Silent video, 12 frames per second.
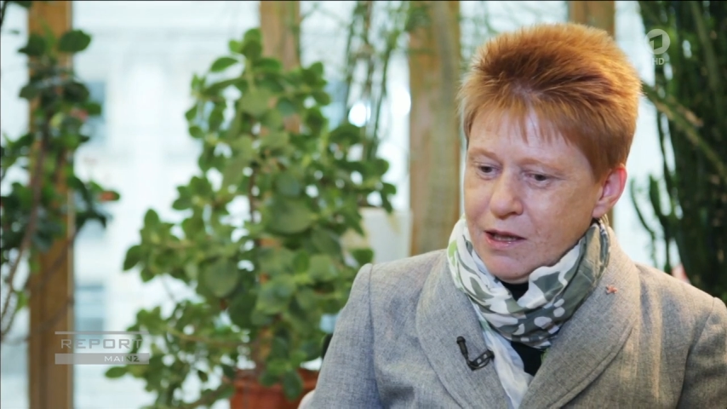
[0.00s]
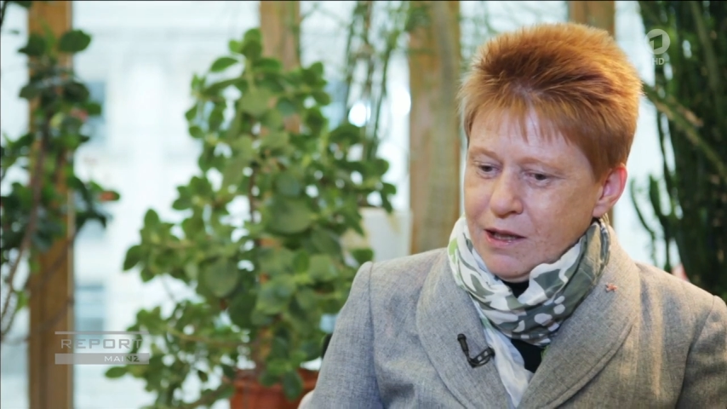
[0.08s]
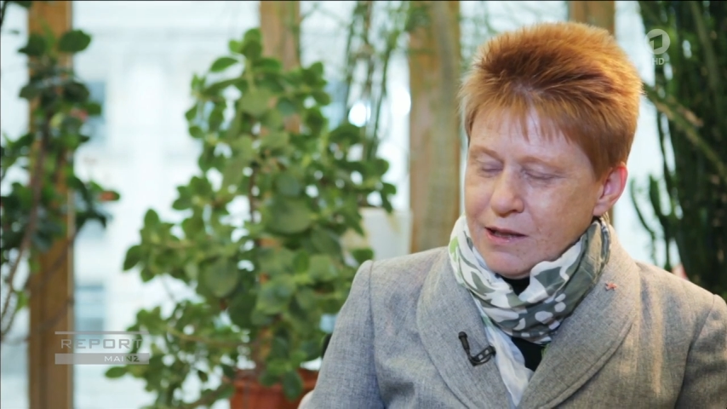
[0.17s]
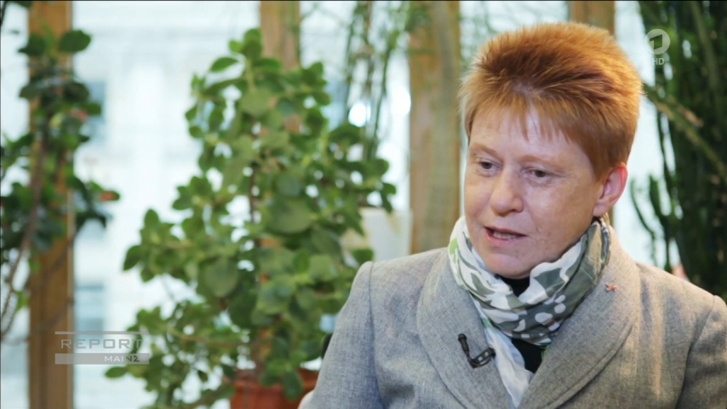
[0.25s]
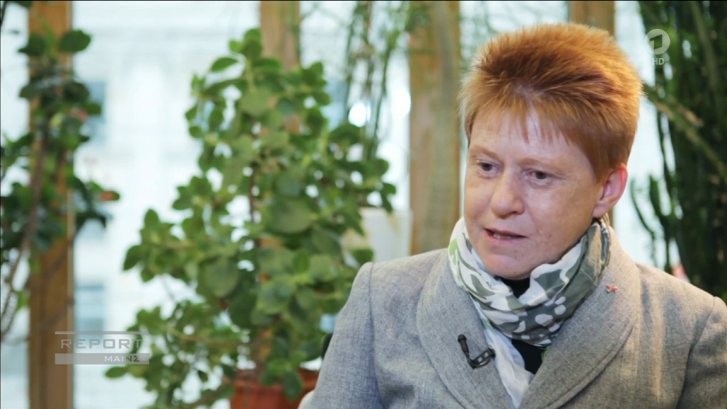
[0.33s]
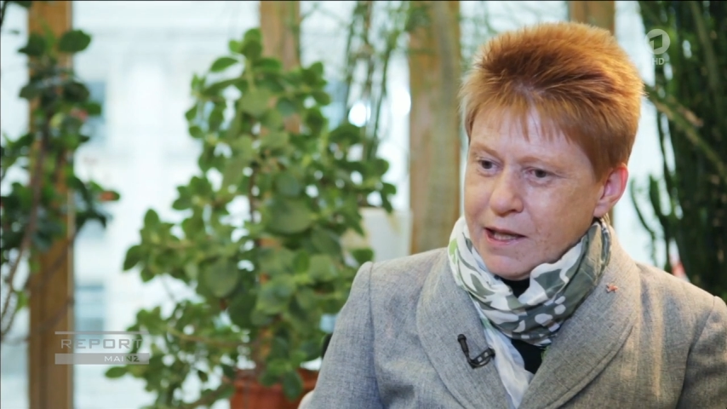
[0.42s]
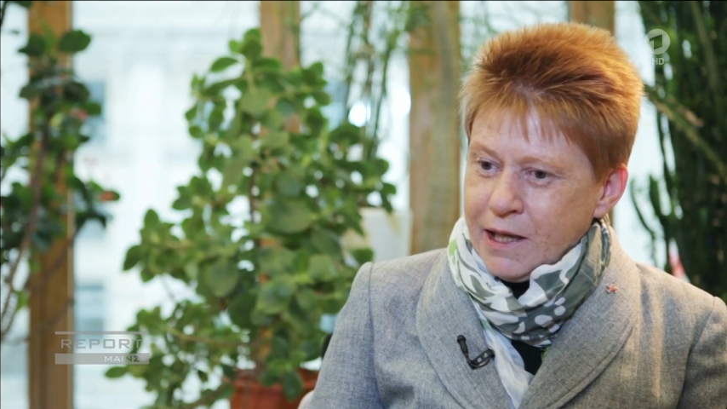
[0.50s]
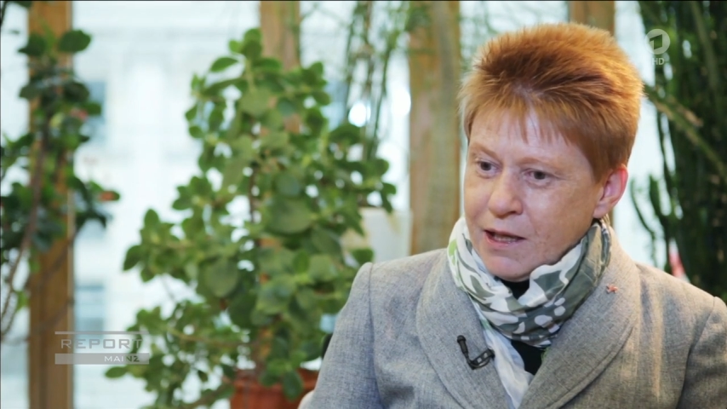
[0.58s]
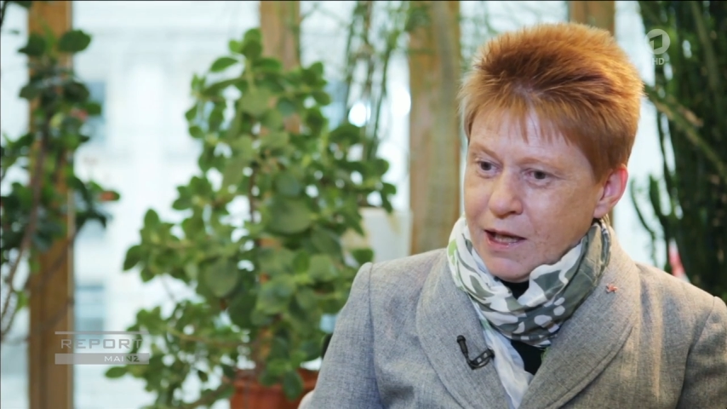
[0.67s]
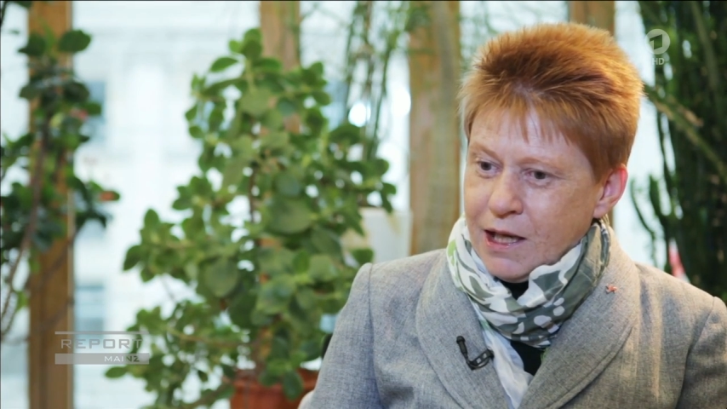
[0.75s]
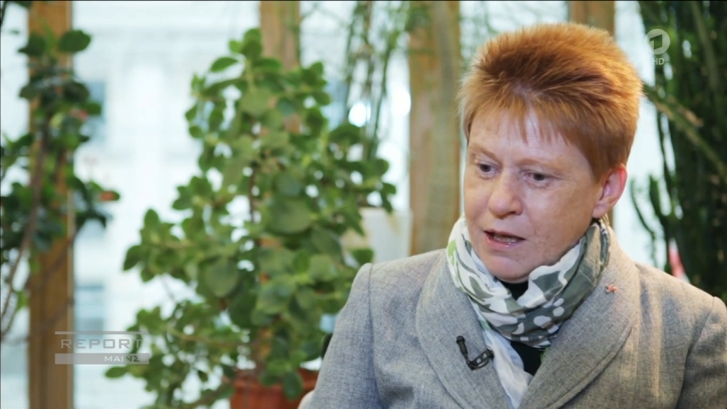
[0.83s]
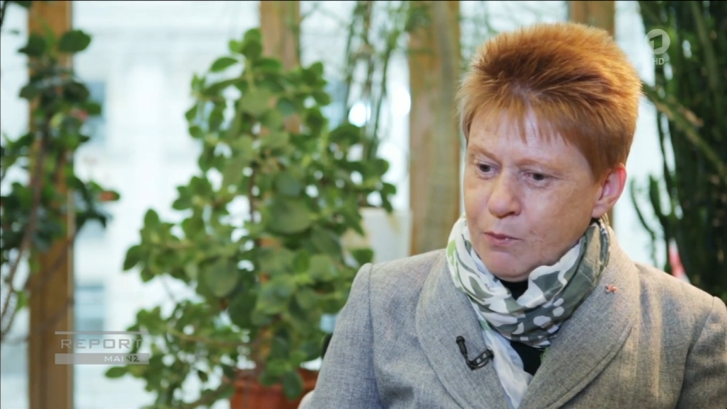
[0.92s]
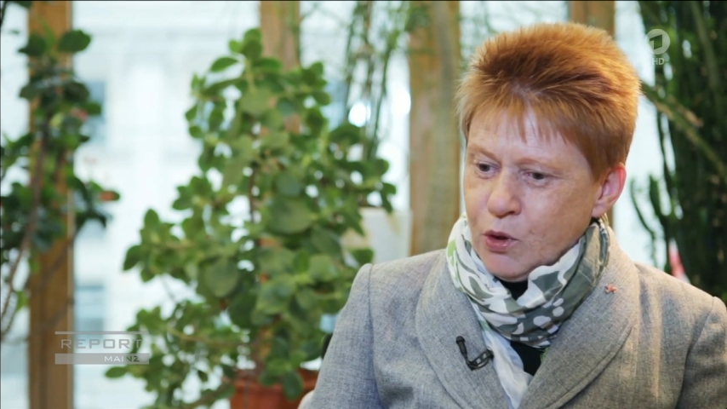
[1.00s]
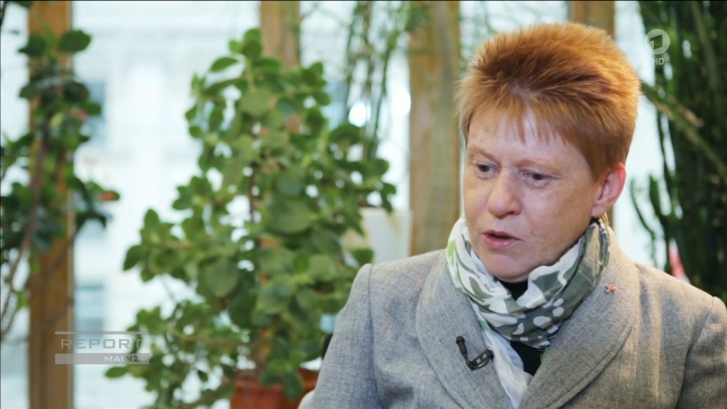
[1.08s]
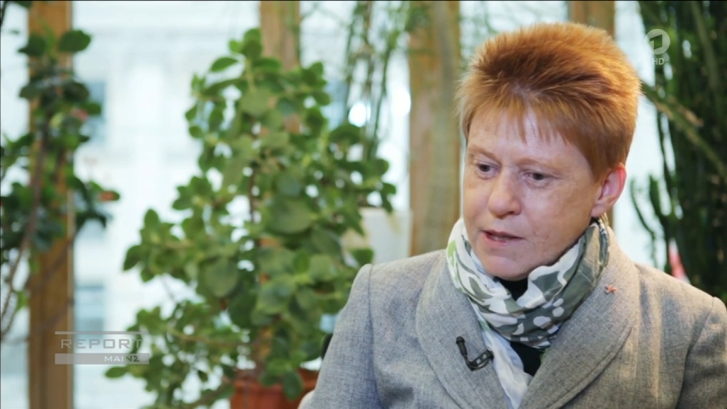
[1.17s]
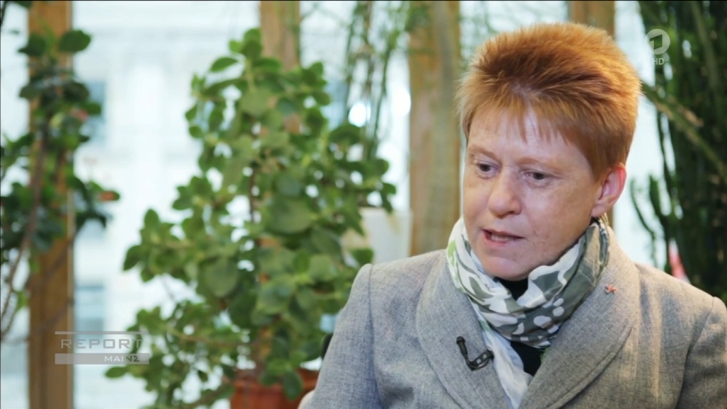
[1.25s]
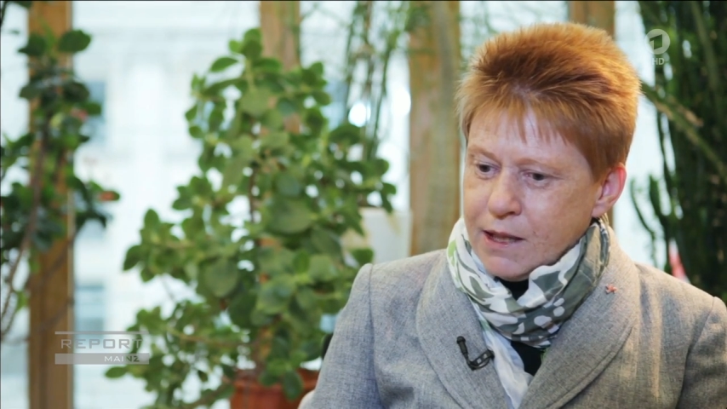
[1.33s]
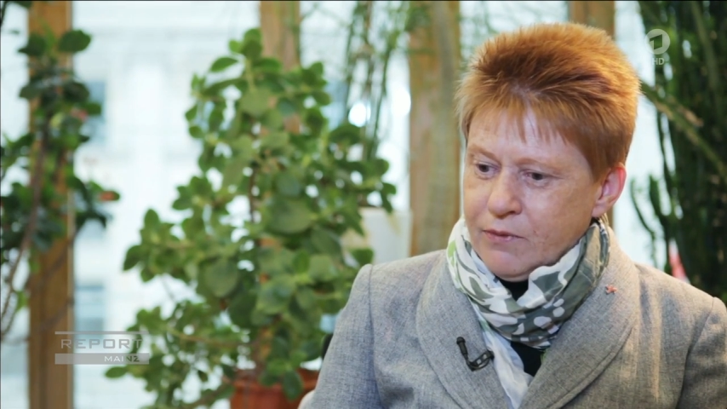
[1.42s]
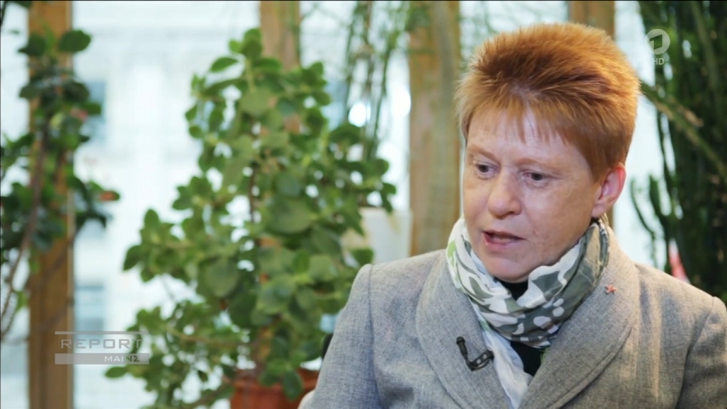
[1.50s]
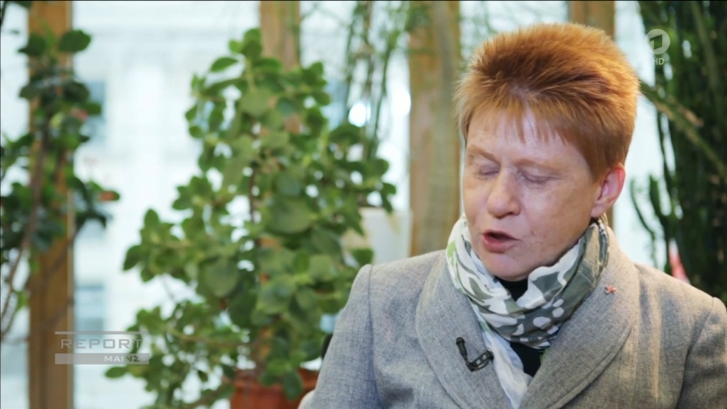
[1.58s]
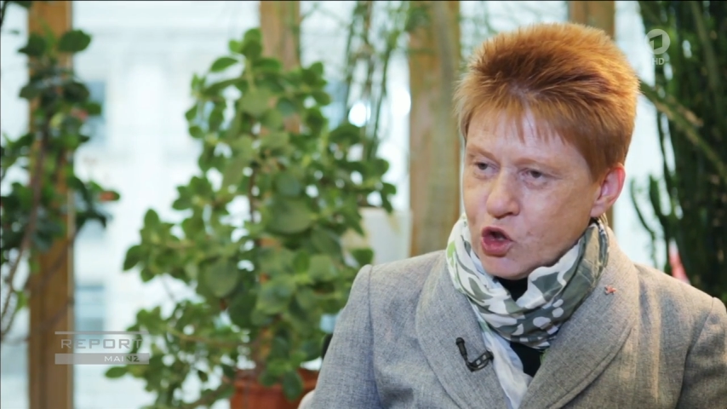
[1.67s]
dass der Generalbundesanwalt